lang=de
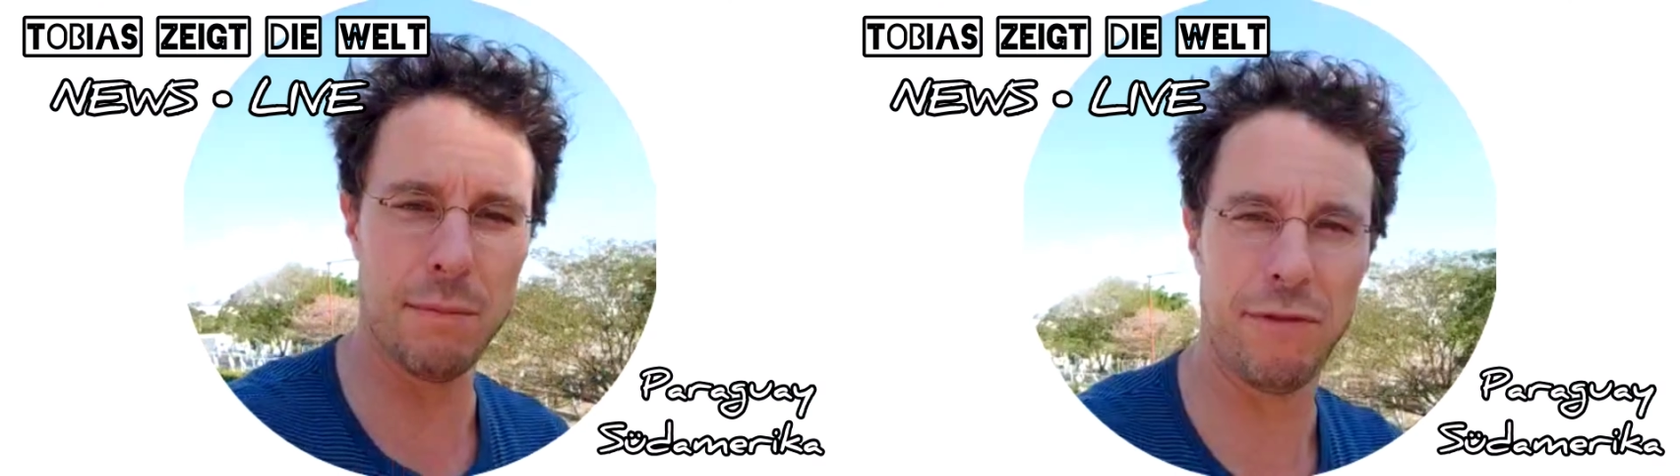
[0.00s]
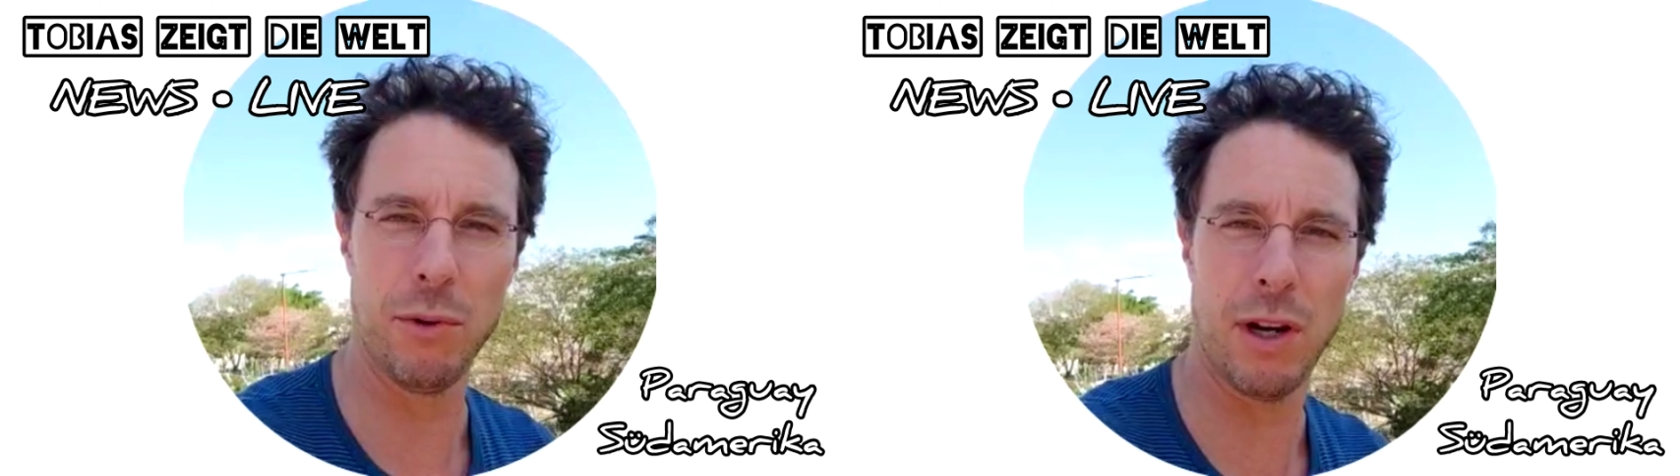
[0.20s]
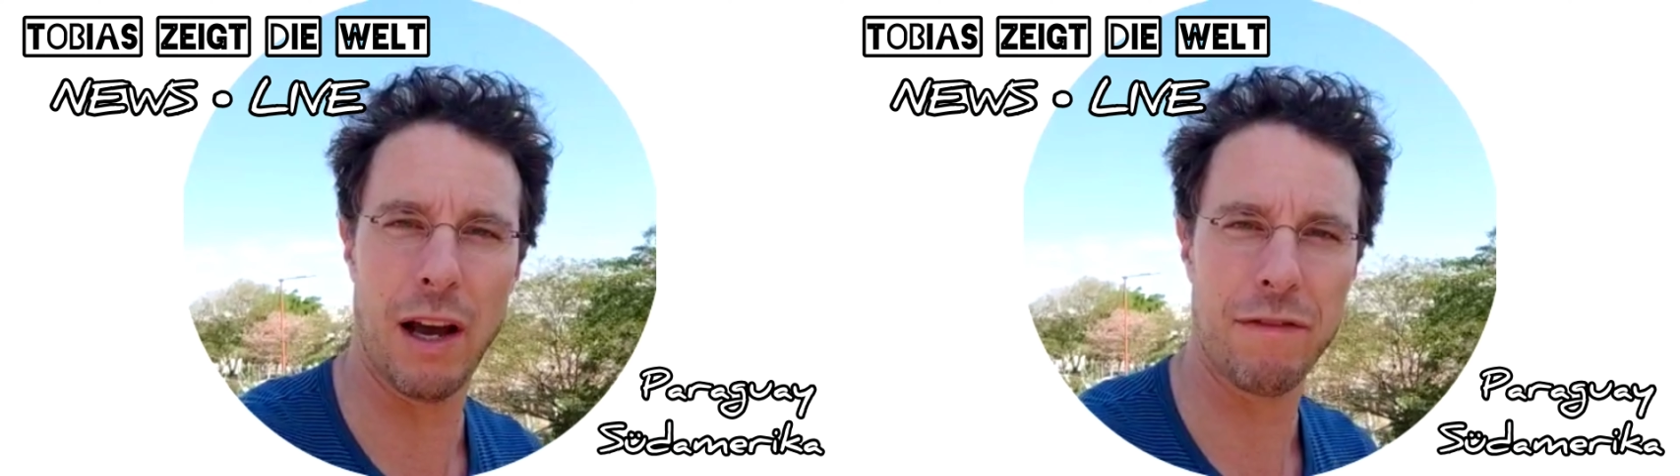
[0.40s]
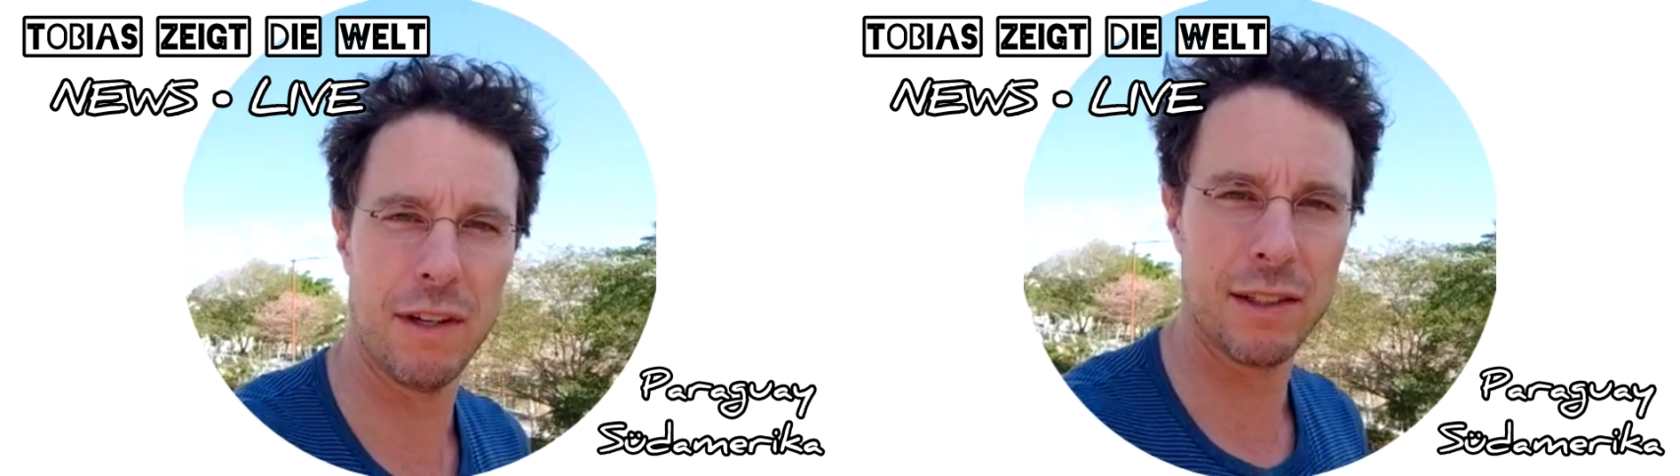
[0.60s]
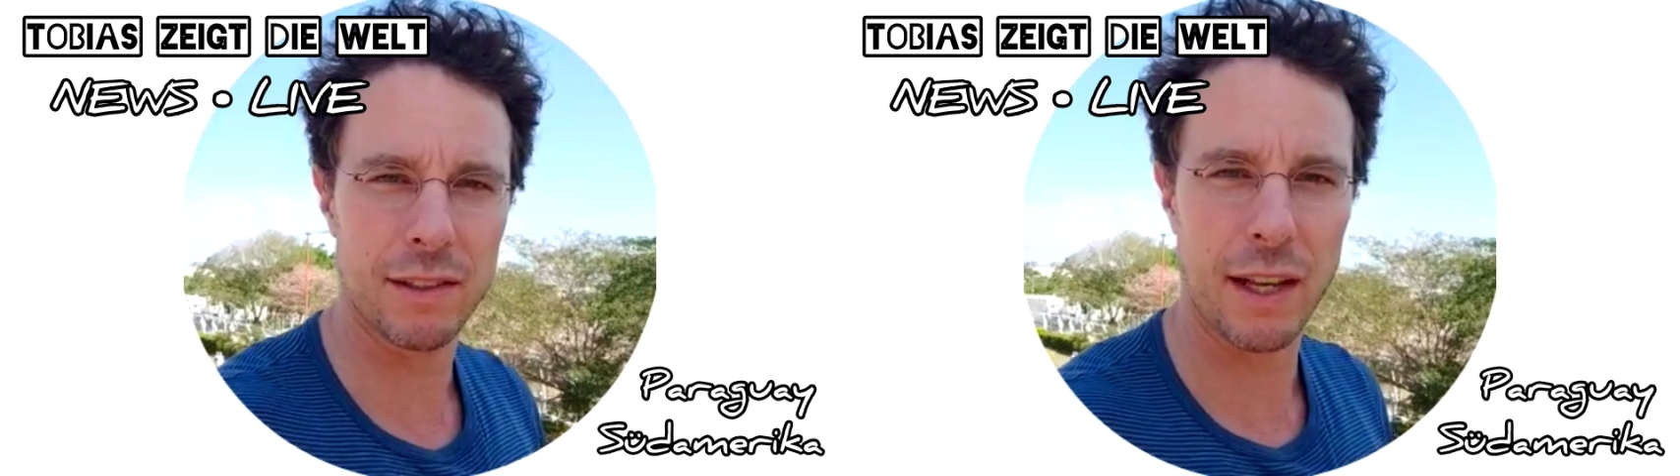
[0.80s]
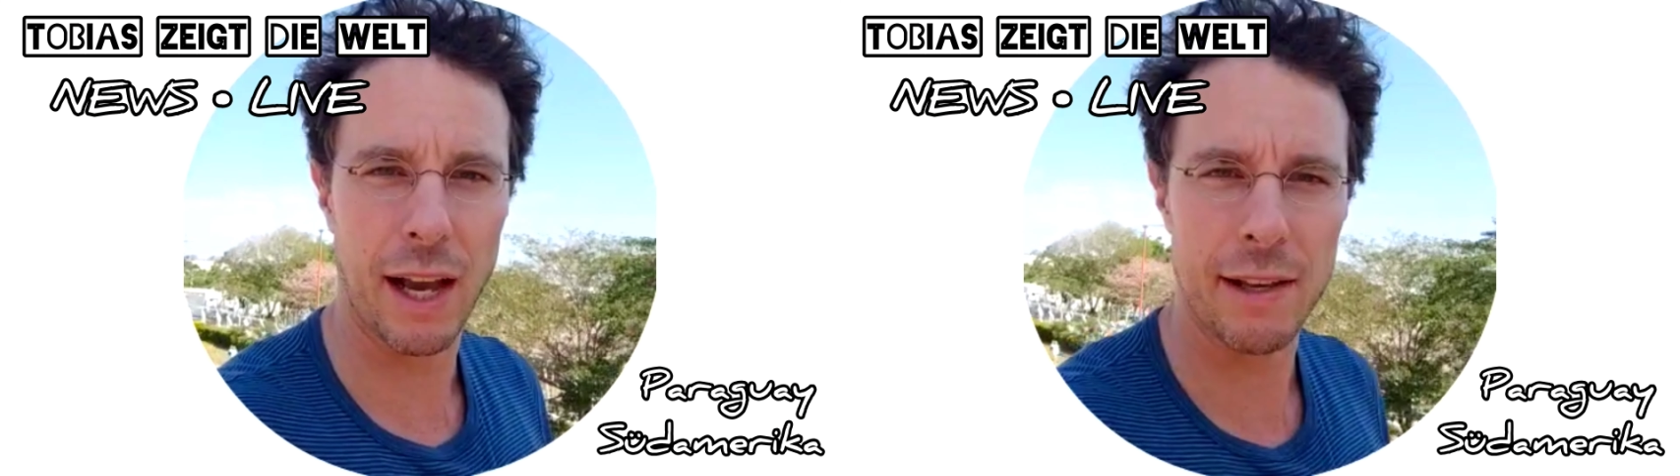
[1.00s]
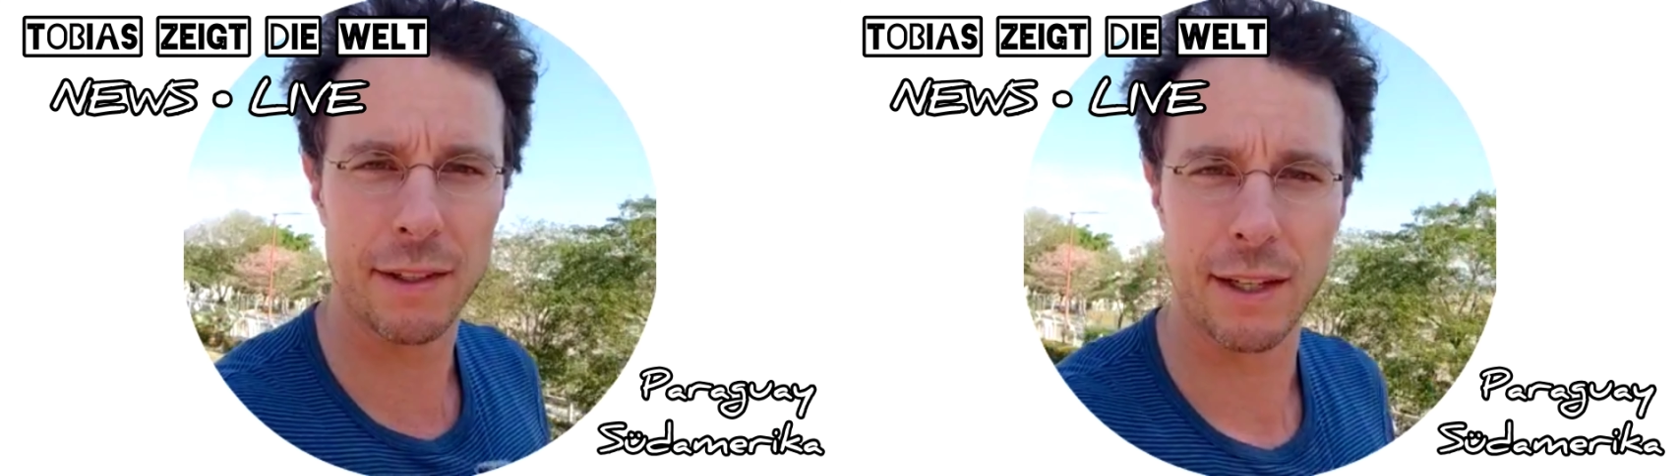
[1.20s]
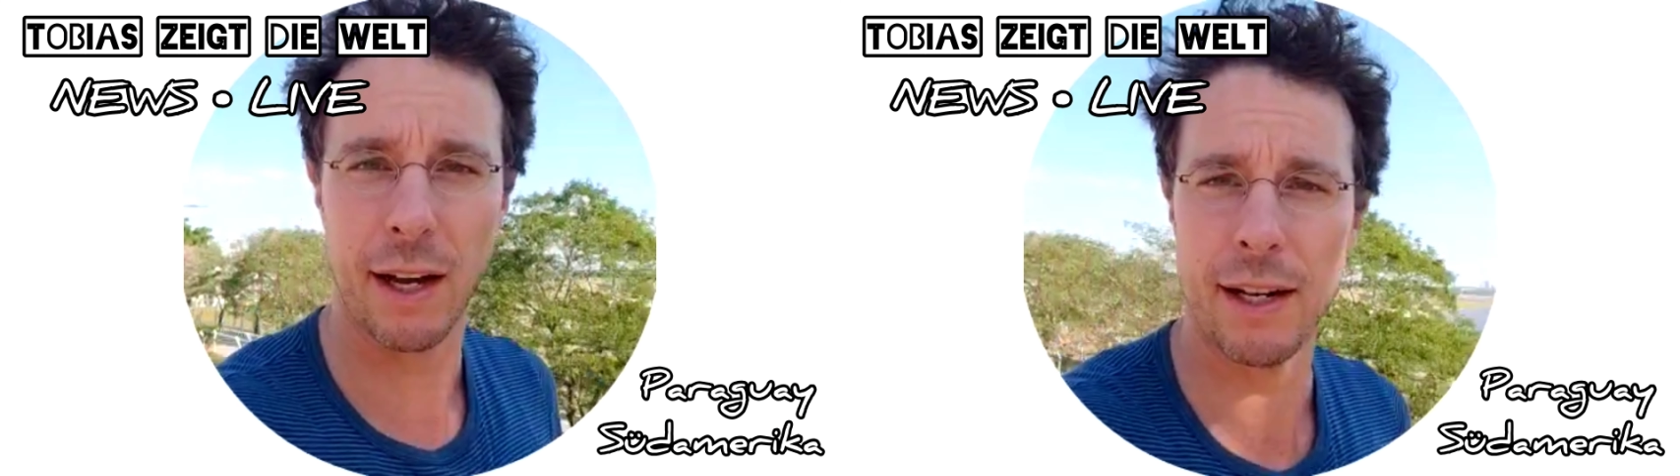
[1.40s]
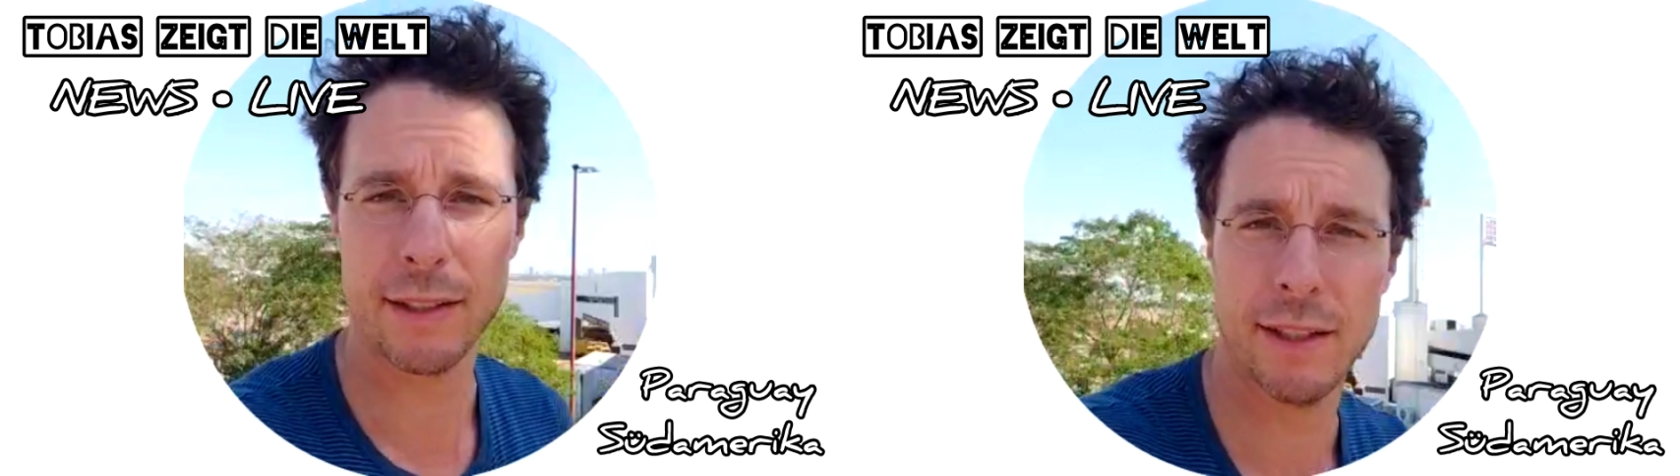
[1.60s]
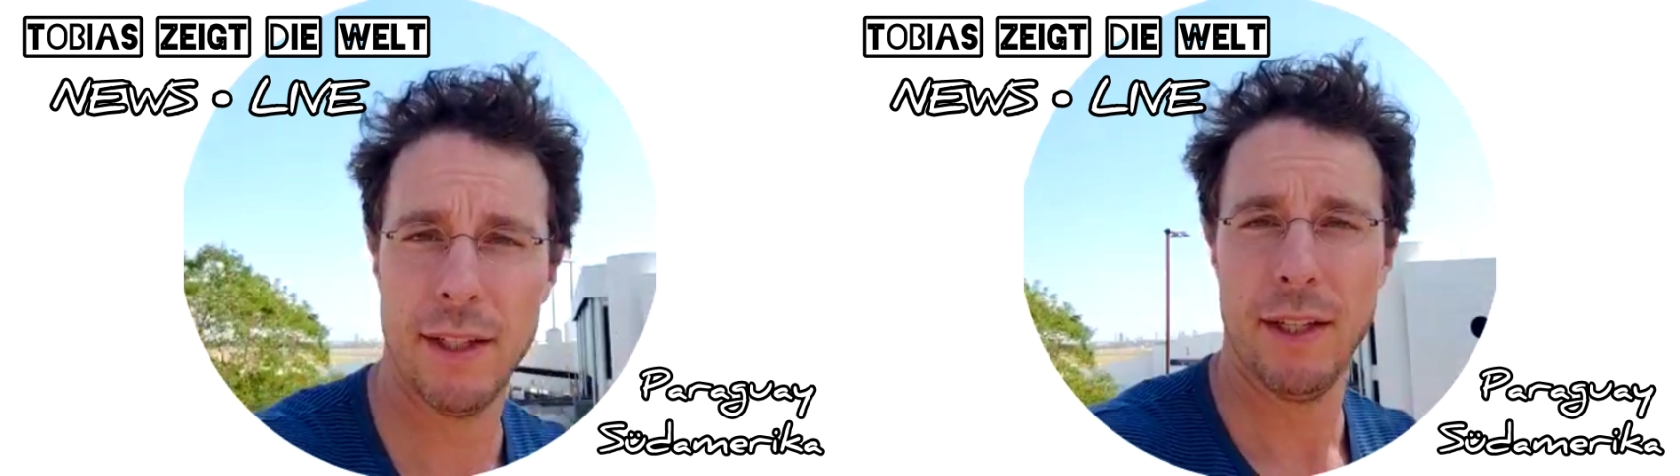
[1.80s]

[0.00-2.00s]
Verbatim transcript: Im Flughafen ist es eisekalt.